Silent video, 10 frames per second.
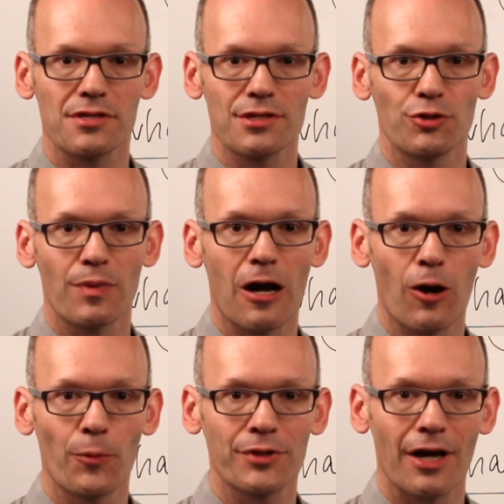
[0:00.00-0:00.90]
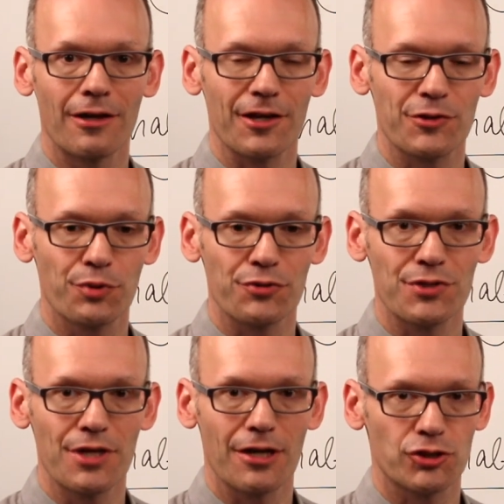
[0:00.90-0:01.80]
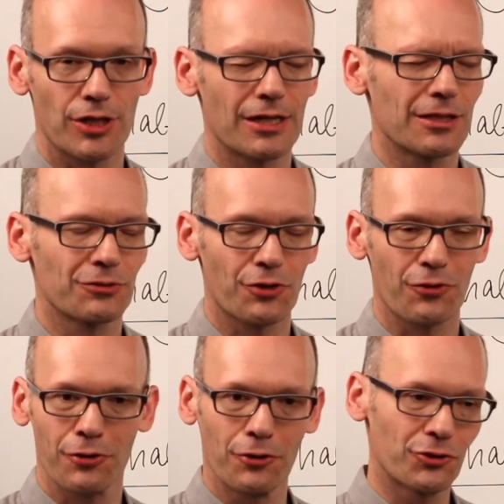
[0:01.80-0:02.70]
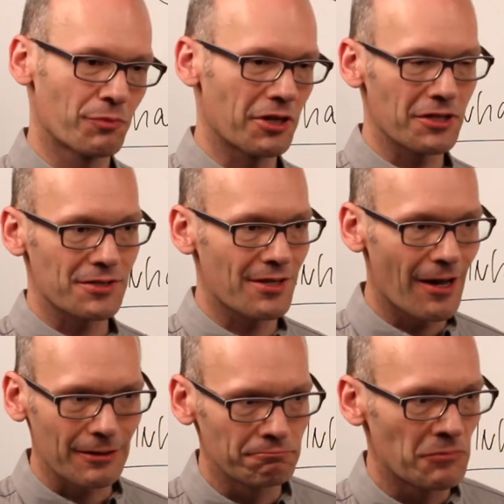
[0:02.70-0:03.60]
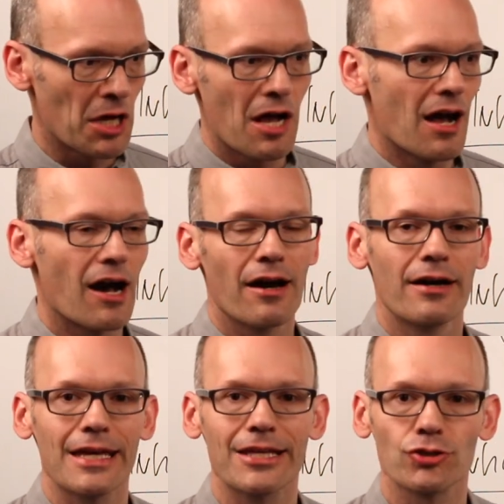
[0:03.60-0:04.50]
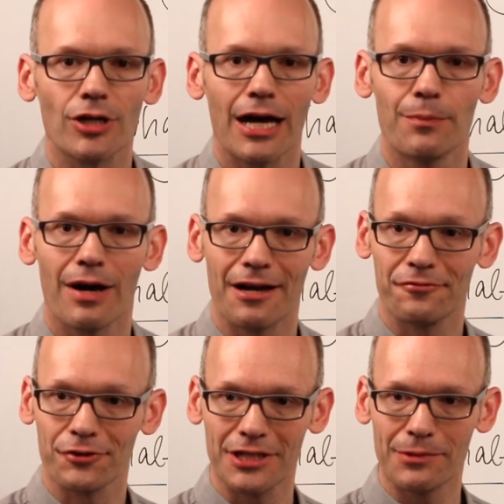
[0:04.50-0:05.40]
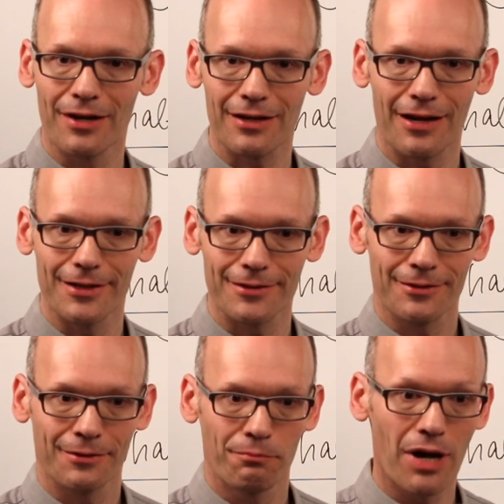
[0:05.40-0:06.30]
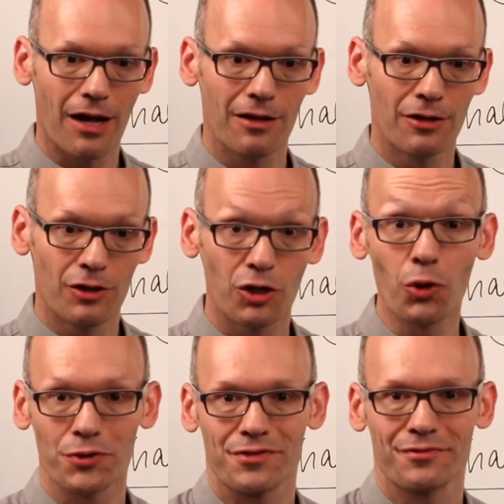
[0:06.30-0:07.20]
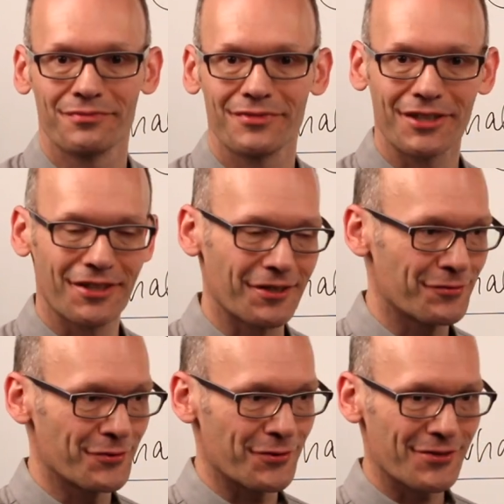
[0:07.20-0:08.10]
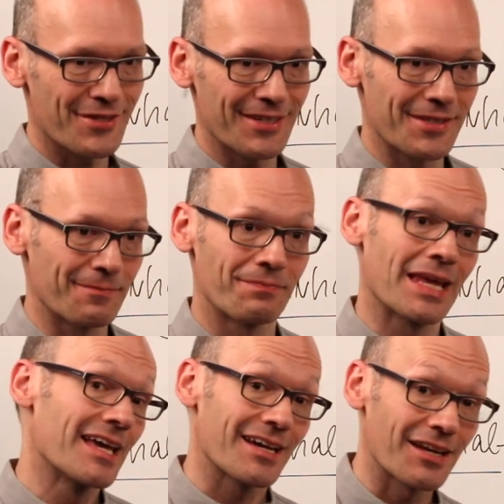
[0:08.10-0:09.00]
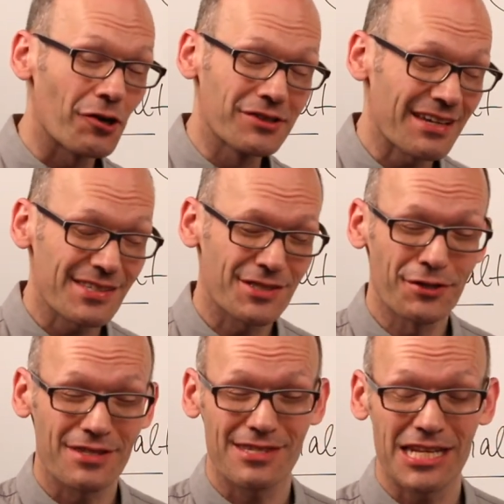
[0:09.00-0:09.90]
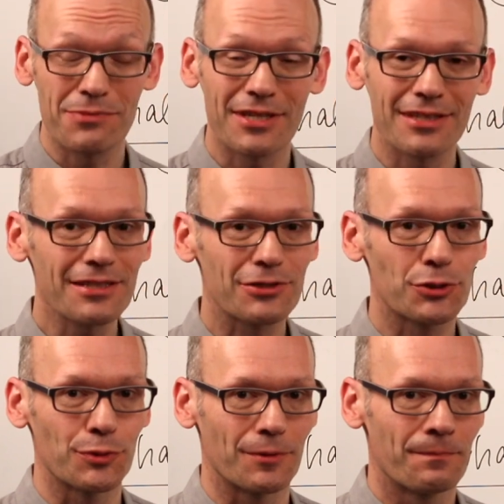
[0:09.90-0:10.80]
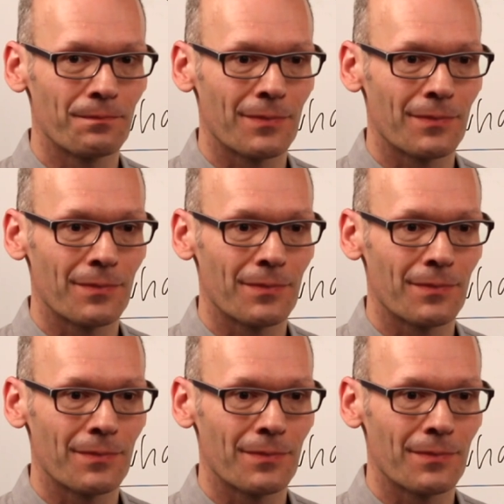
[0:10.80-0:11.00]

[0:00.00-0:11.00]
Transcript: Sie überhaupt ein Exposé erstellen oder könnte man nicht sagen, ha, ich schreibe einfach lieber gleich mal los, in Anführungszeichen. Genau das sollten Sie nämlich nicht tun,